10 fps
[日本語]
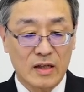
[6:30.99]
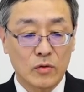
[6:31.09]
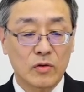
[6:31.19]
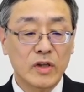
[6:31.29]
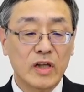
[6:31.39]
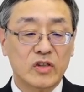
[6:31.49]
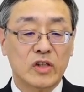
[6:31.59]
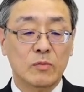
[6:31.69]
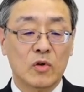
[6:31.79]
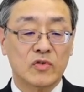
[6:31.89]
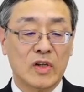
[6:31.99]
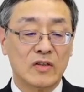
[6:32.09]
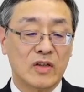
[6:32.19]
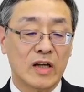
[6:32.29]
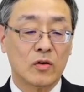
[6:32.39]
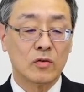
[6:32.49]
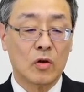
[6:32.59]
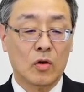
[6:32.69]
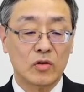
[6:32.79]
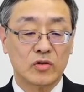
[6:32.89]
特に CMOS センサー用
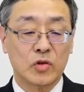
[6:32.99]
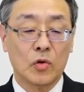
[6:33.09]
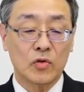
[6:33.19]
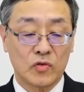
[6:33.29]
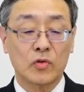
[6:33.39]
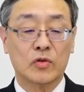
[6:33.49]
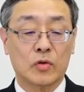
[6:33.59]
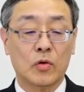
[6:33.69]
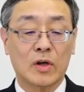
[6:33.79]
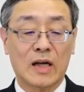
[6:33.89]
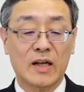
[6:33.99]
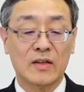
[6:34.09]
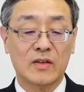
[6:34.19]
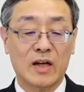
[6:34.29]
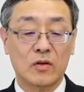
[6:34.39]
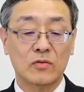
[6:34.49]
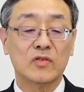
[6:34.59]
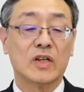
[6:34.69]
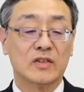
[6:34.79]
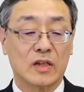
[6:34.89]
の超速効果レーザー用
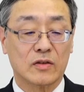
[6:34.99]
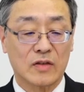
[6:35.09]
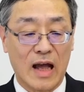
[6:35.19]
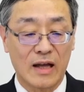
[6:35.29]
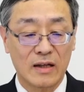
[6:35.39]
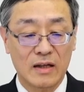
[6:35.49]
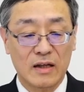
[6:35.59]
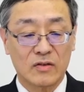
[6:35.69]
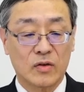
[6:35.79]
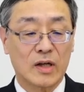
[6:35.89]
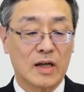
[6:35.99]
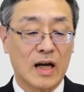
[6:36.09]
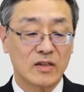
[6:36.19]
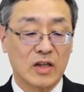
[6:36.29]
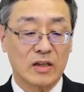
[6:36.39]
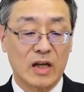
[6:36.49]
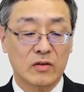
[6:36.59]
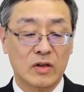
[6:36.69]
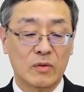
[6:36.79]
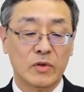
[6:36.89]
の接着剤それから車体
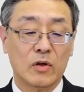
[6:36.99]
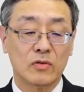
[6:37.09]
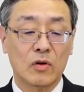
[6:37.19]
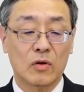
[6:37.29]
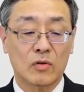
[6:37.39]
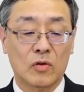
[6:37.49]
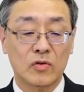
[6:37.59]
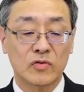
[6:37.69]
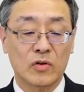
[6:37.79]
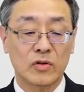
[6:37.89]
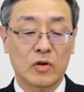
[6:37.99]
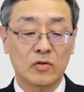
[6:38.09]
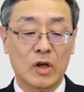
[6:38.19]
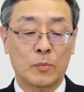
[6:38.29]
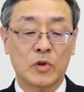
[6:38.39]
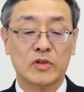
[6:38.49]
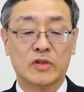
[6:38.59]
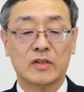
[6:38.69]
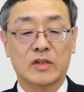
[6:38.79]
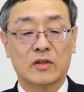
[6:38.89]
フレーム用の構造用の武器
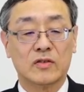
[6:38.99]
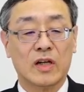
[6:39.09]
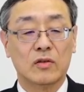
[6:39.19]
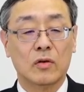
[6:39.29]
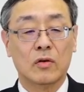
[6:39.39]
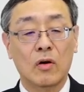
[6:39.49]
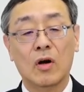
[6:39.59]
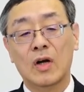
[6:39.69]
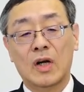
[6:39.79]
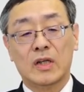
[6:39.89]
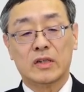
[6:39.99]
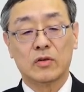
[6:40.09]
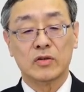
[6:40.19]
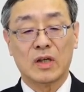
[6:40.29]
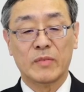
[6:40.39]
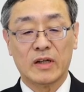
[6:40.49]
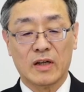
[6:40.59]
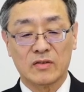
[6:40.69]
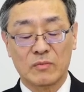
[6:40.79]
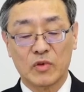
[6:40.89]
接着剤等を自動車
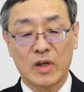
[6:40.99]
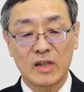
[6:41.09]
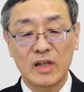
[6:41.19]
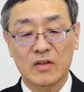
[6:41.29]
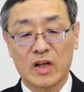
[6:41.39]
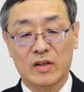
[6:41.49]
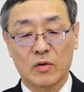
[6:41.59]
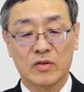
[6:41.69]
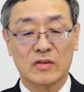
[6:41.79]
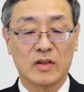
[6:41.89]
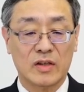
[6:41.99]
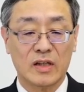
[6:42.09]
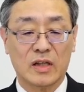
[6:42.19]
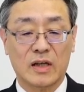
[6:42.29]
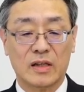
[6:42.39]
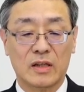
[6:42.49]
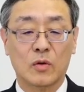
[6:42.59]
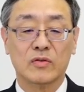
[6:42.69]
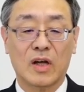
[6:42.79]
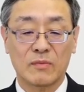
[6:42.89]
メーカーさん向けに提供させていただいて
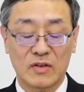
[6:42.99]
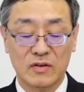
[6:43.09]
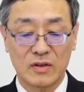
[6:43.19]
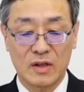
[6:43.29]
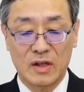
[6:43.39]
ございます。